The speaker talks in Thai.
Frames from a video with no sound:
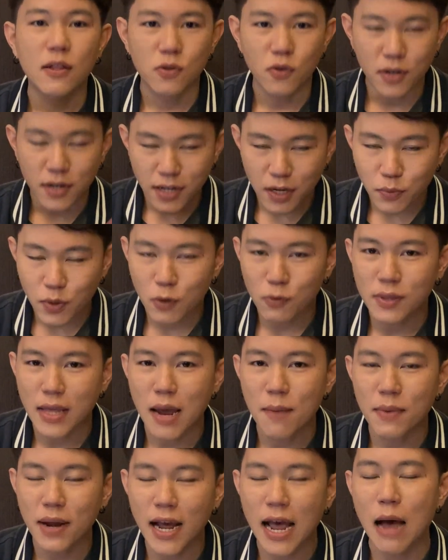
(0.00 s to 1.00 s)
ส่วนรีวิวเต็
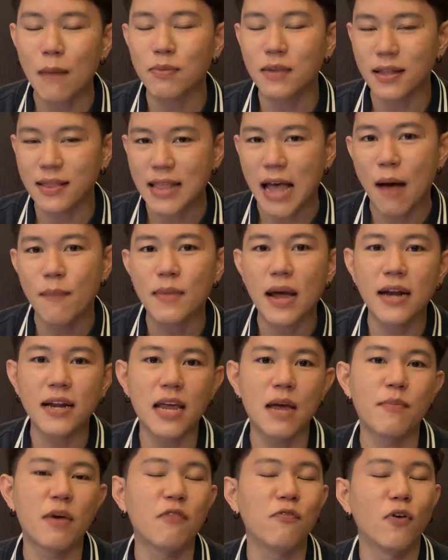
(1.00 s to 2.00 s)
มนะครับติดตามได้ที่
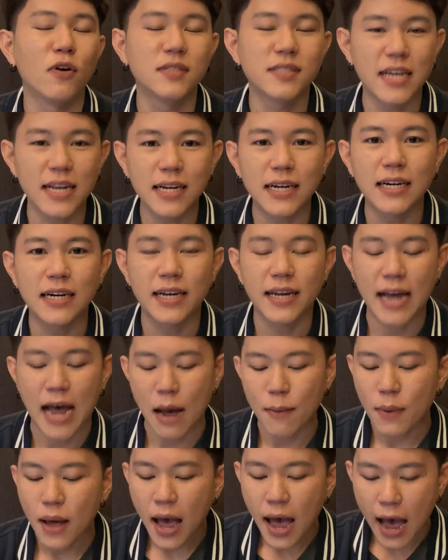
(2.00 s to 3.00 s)
เอ็ม เอ็กซ์ Phone เช่นเคยค
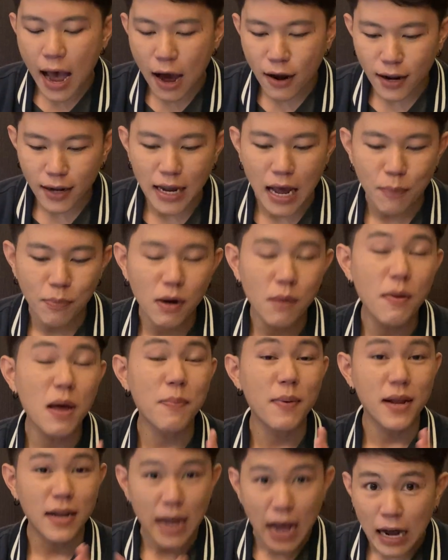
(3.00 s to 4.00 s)
รับเอาละครับเพื่อไม่
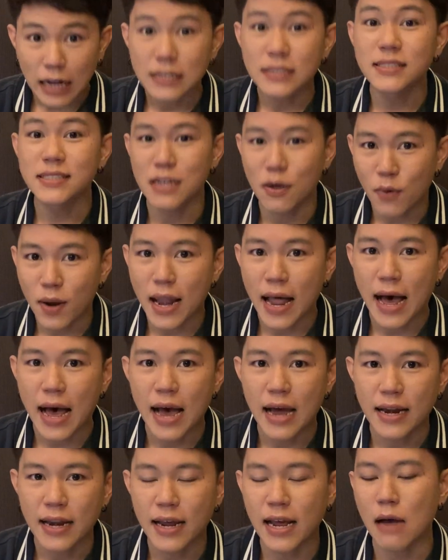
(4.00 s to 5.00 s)
เป็นการเสี
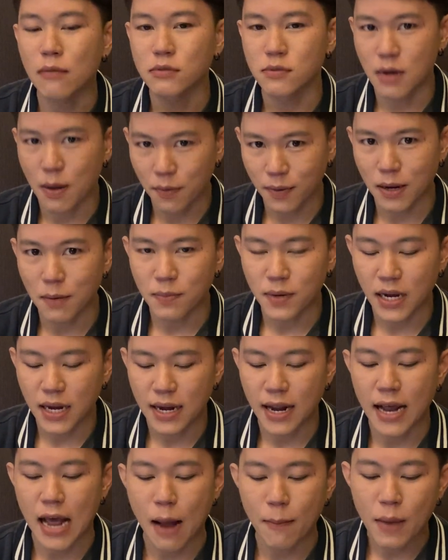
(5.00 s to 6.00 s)
ยเวลานะครับสำหรับคลิปนี้
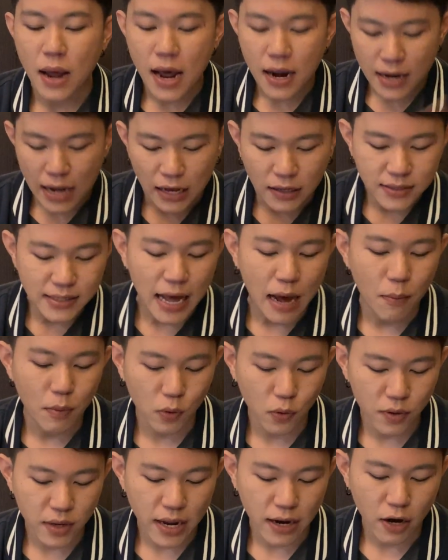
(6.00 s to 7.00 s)
นะครับทั้งสา
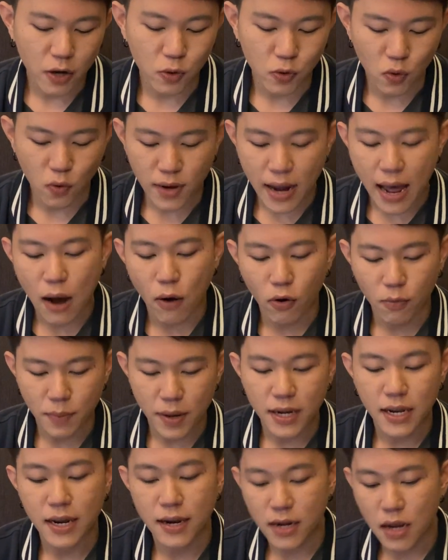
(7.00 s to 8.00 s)
มรุ่นเนี่ยก็อยู่ตรงหน้าโอ๊ตเป็
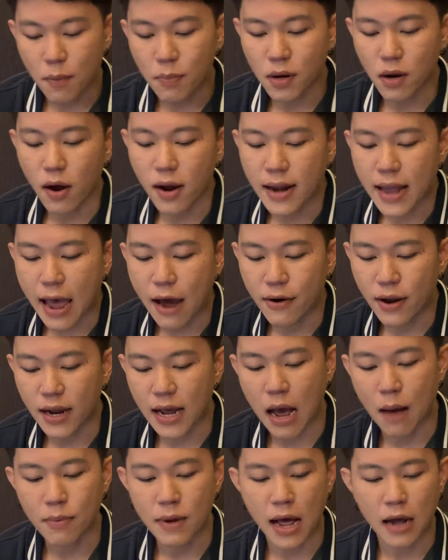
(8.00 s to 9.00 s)
นที่เรียบร้อยแล้
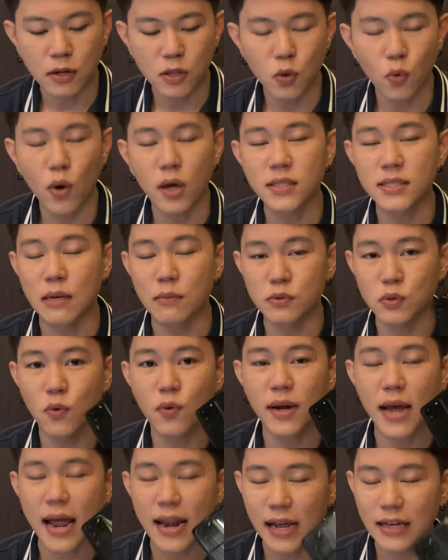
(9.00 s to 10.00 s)
วนะครับทั้งตัว Samsung
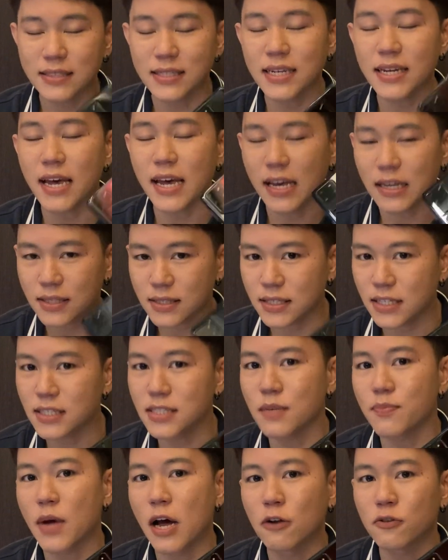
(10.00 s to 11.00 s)
Galaxy เอส
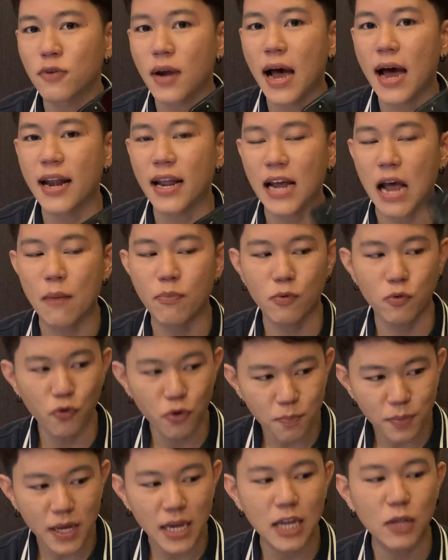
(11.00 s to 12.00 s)
ยี่สิบ Ultra นะครับ
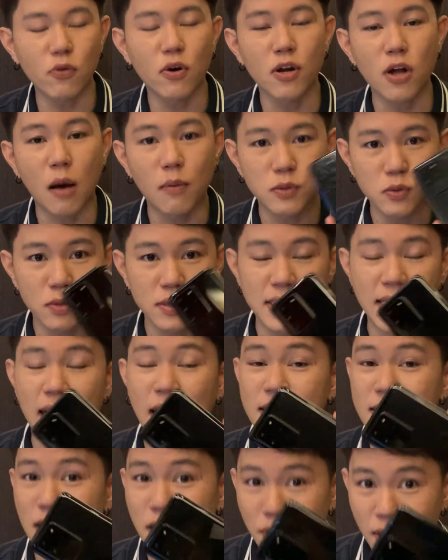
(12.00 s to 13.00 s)
รุ่นพี่ตัวท็อปสุ
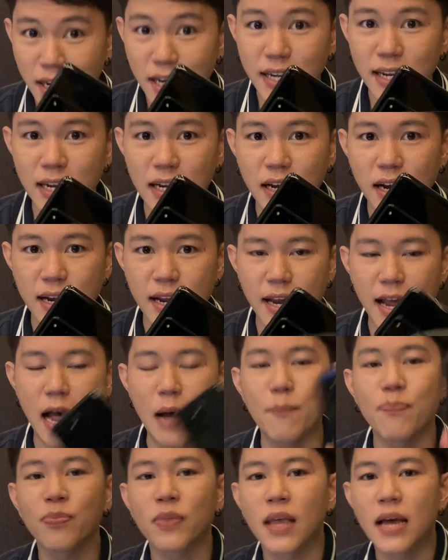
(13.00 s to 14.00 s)
ดจากซีรีส์นี้เลยนะ
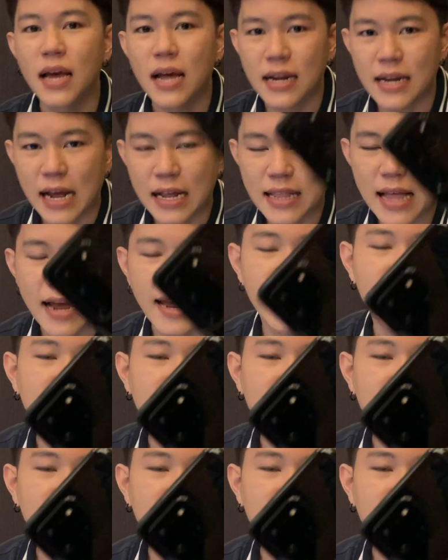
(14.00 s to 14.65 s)
ครับหน้าตาใก